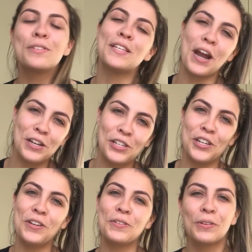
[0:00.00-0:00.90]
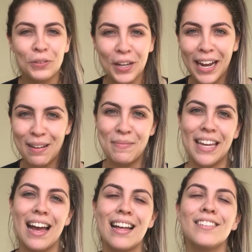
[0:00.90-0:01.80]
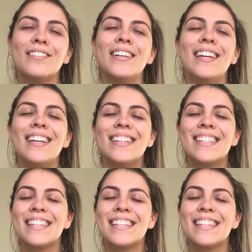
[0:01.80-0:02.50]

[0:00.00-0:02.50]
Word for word: tá tudo certinho, tudo encaminhado,